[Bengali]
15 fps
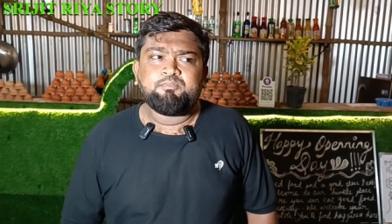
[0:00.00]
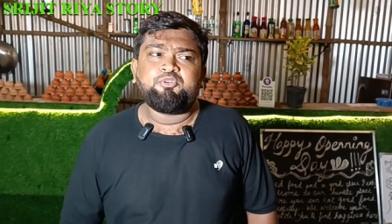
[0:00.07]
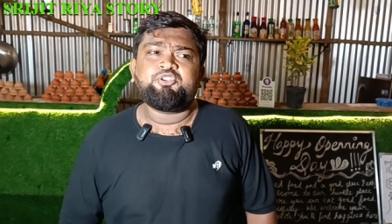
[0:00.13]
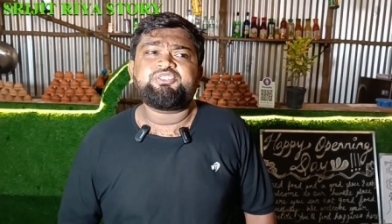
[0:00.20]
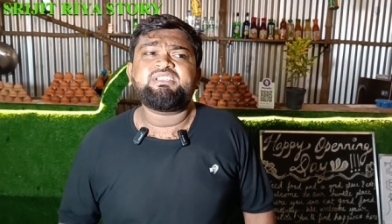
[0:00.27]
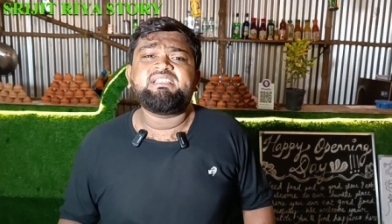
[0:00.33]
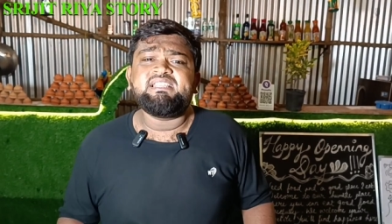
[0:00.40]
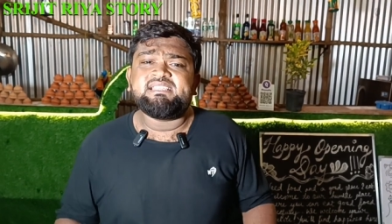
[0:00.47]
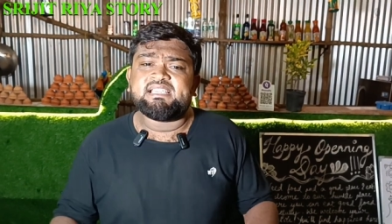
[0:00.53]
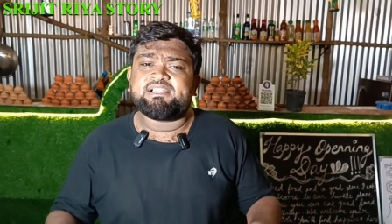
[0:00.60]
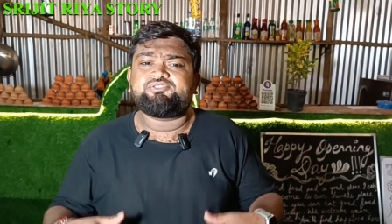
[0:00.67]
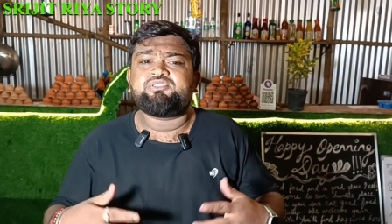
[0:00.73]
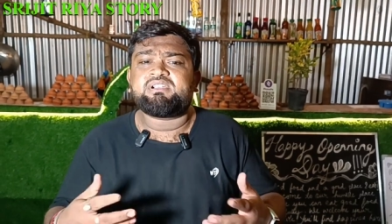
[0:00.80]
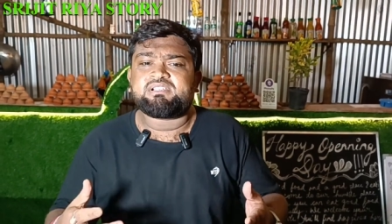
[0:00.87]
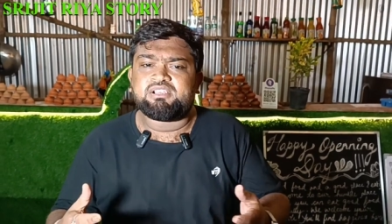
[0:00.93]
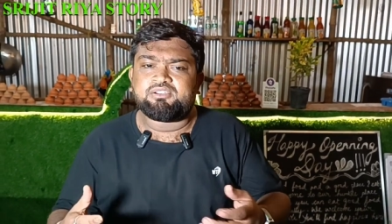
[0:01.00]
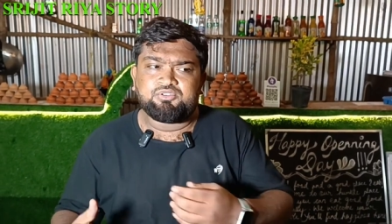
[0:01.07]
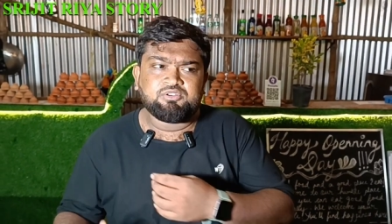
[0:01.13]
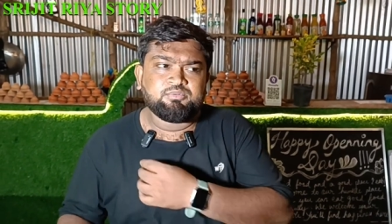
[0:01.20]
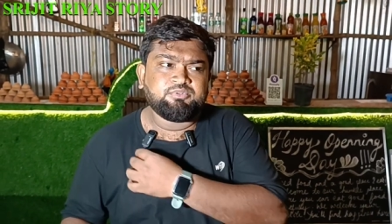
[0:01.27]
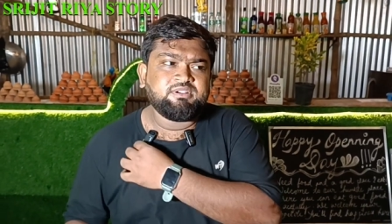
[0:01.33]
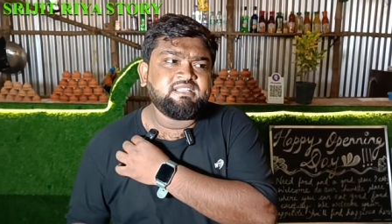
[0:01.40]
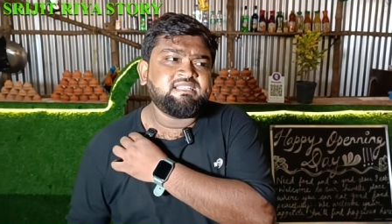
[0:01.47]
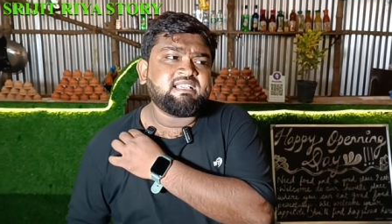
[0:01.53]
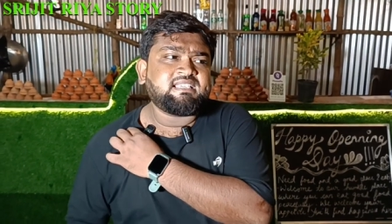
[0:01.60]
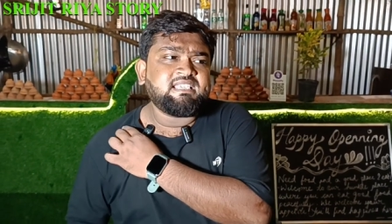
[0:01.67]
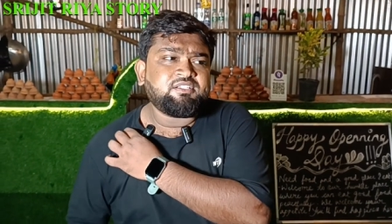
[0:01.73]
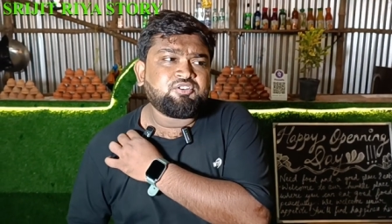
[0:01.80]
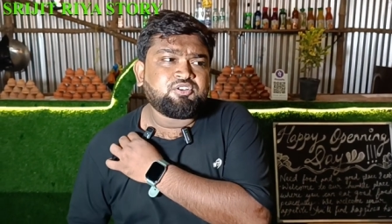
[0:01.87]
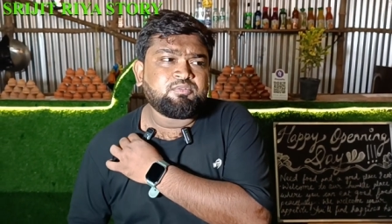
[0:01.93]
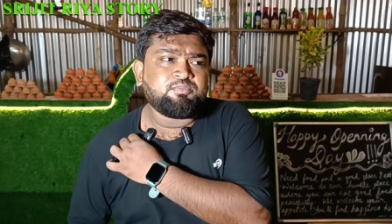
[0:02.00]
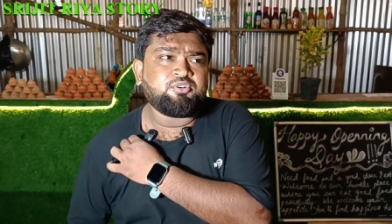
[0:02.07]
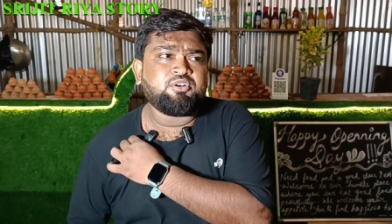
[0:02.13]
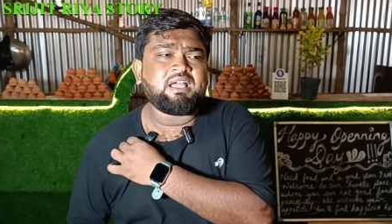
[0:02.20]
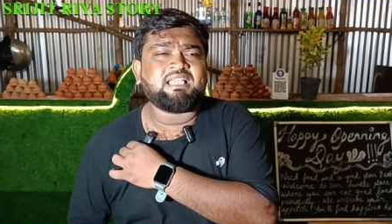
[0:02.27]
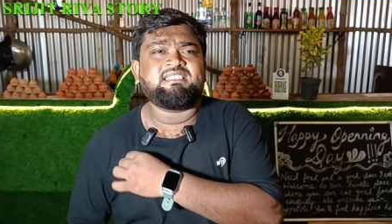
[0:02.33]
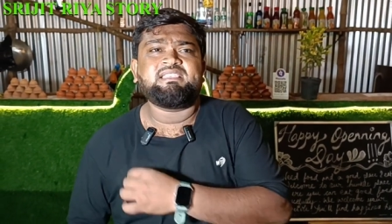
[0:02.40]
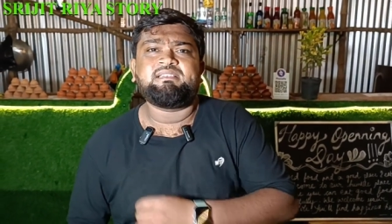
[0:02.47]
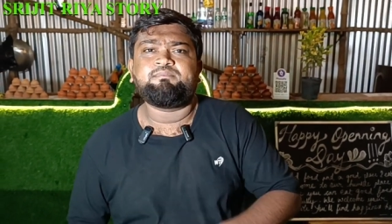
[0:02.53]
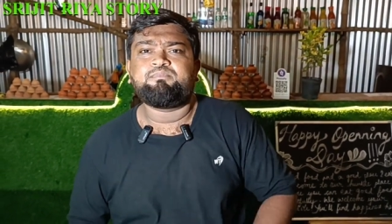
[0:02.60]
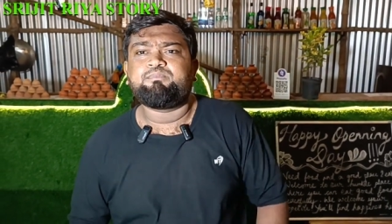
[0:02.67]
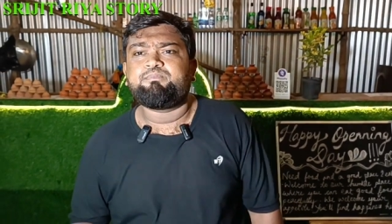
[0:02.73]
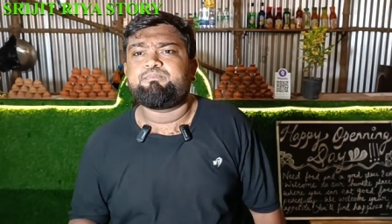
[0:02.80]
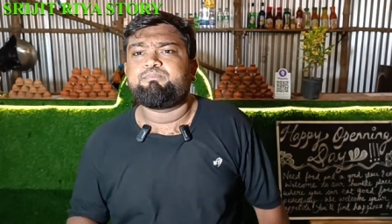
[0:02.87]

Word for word: মনে হচ্ছে নিজে কিছু একটা করব নিজে কি করব একদিন